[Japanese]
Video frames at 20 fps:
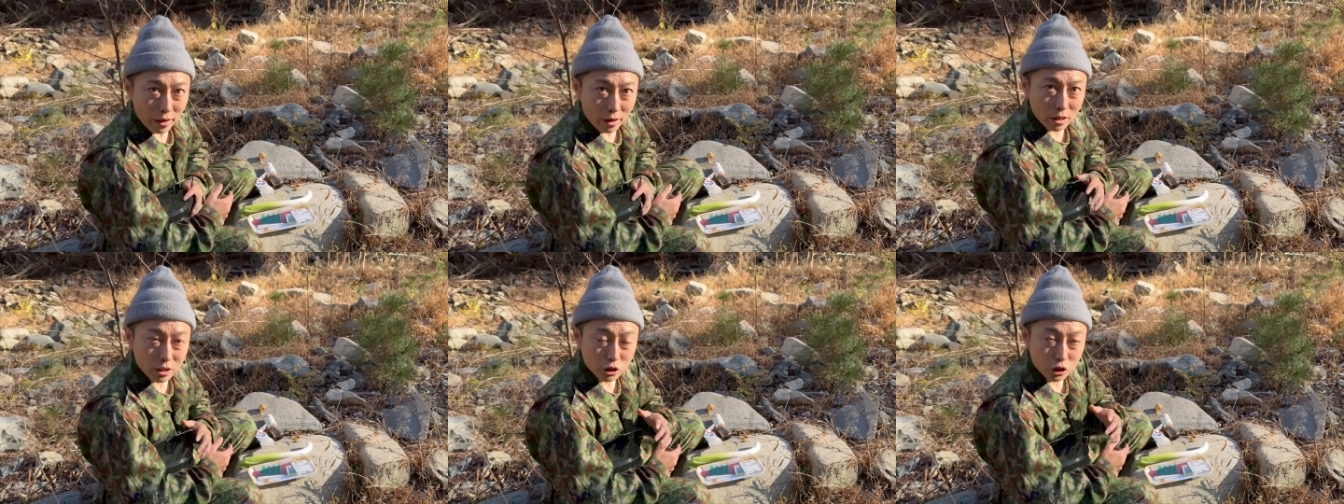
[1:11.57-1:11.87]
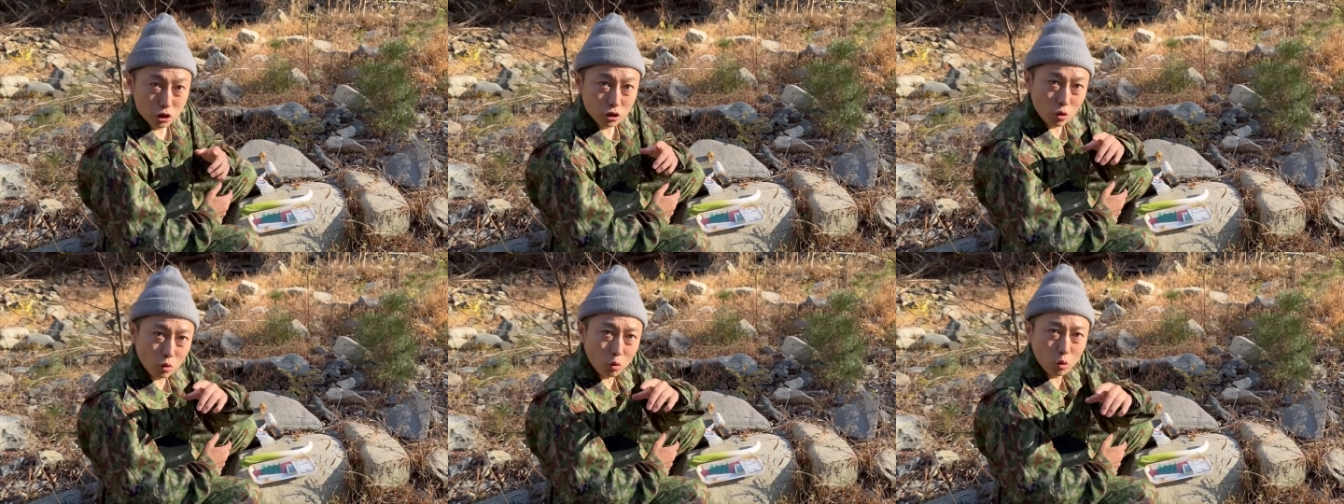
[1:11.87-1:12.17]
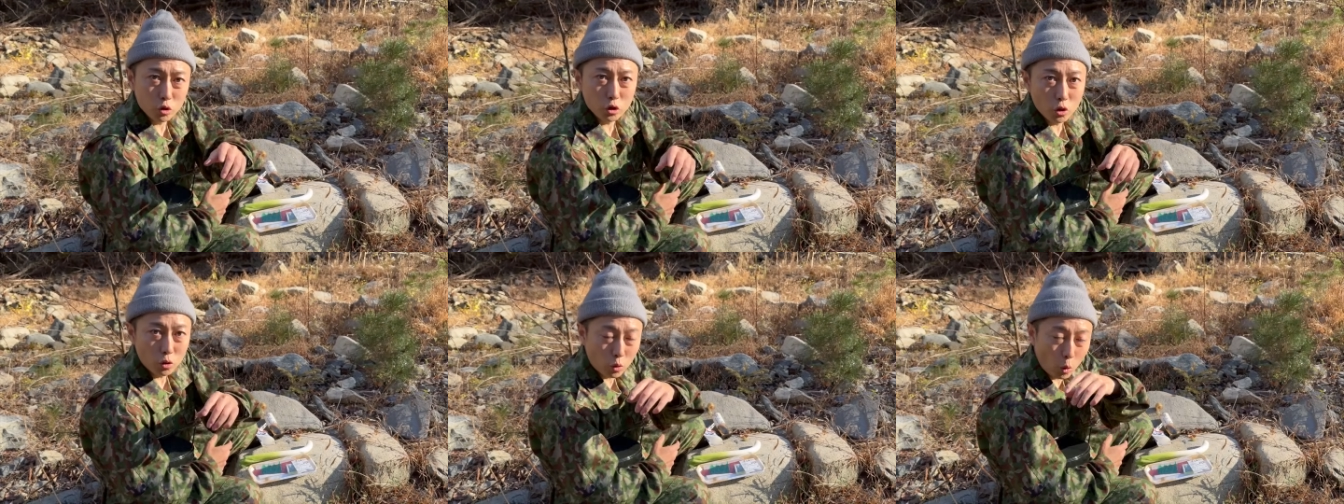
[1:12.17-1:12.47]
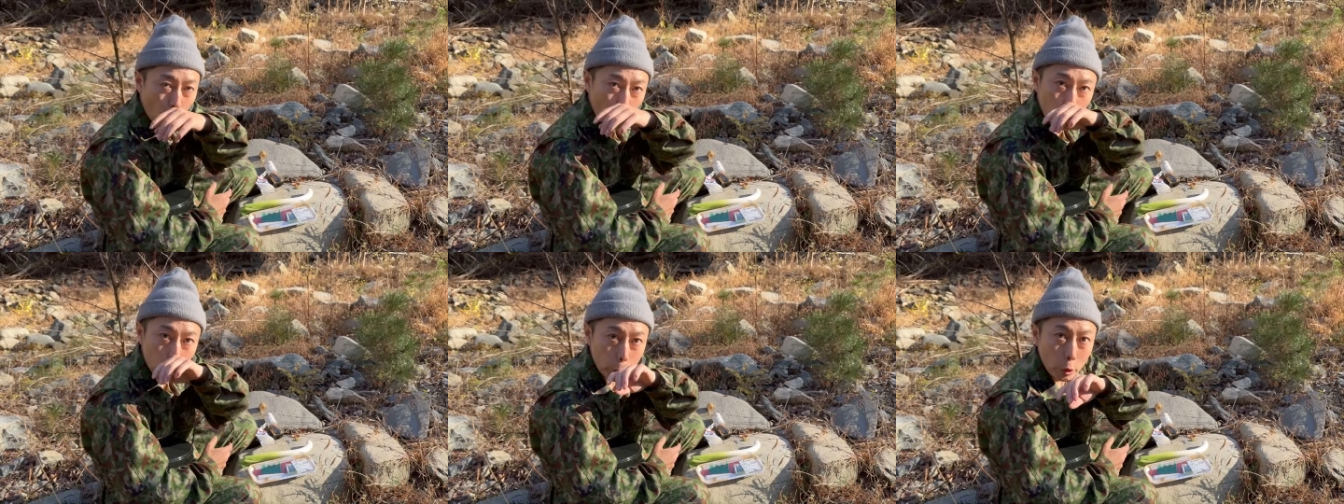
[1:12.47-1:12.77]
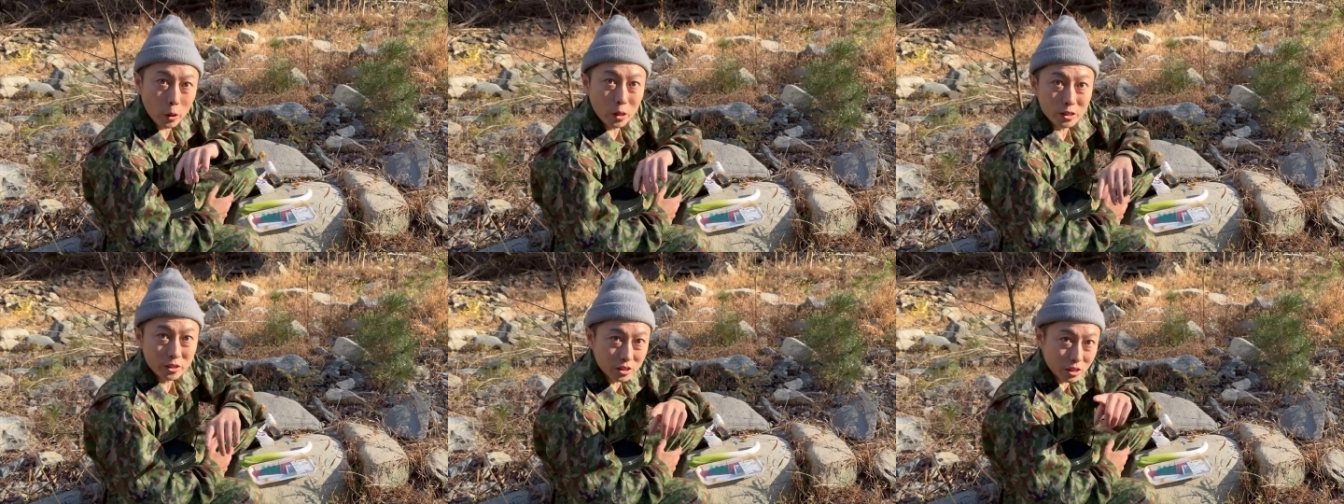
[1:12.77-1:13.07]
なんか塩コショウ、
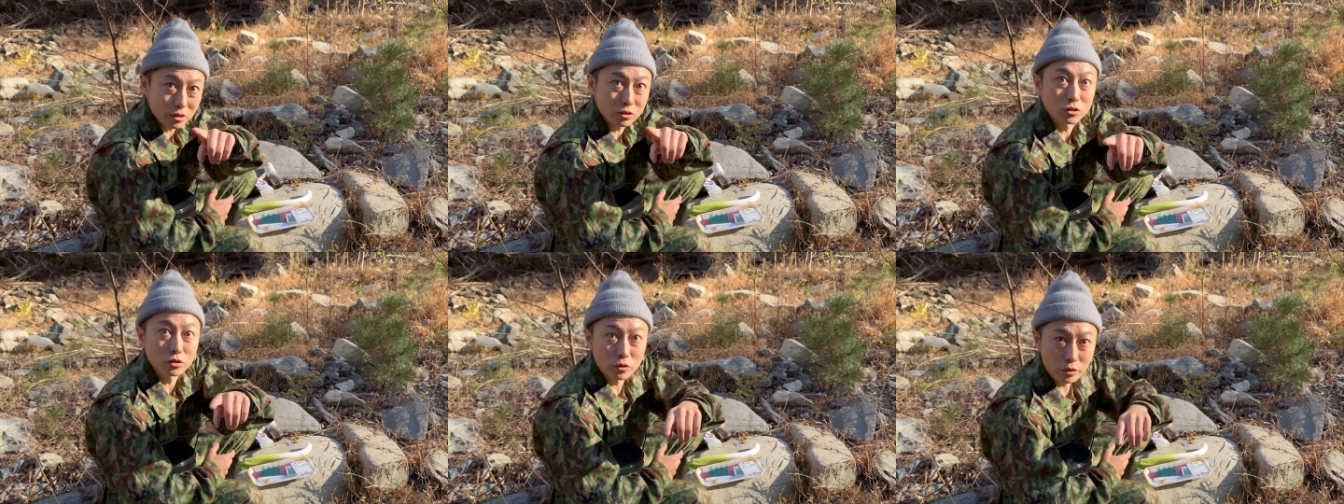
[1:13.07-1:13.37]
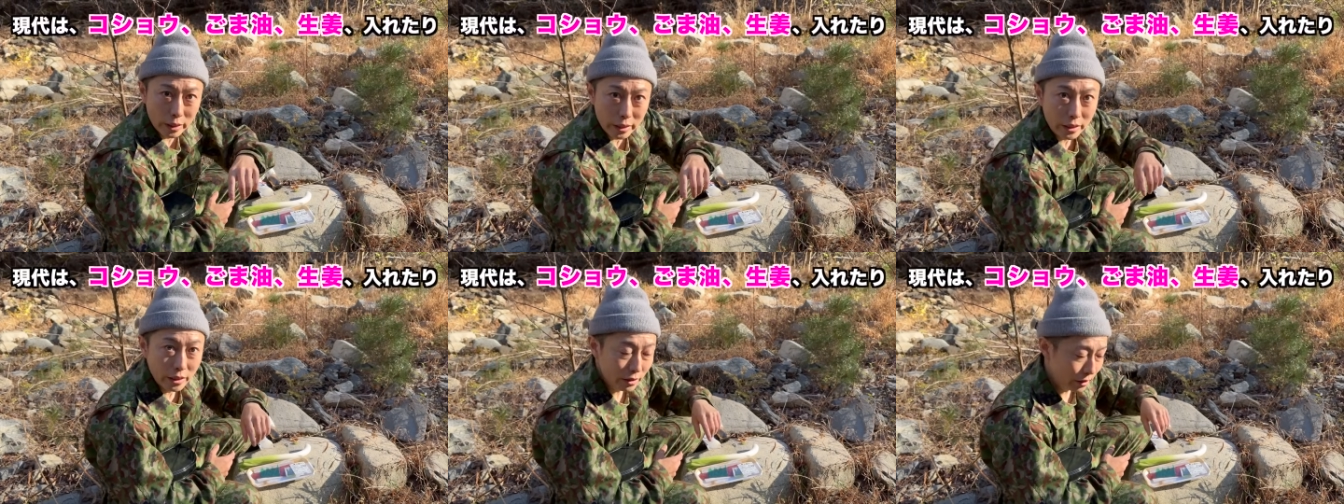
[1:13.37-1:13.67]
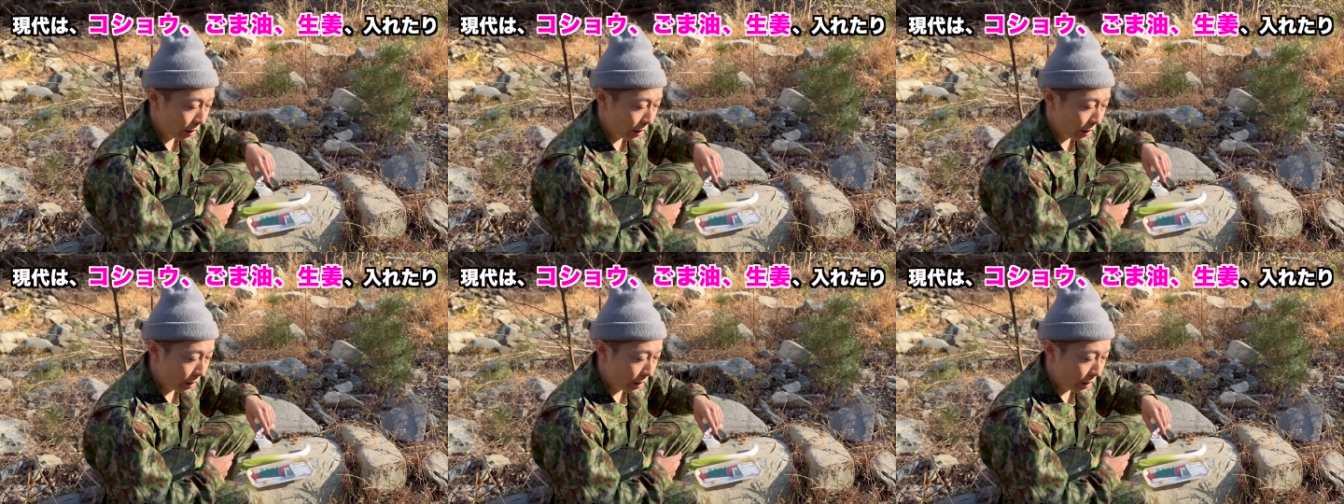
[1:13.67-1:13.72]
コショウ入ってたりするよね、現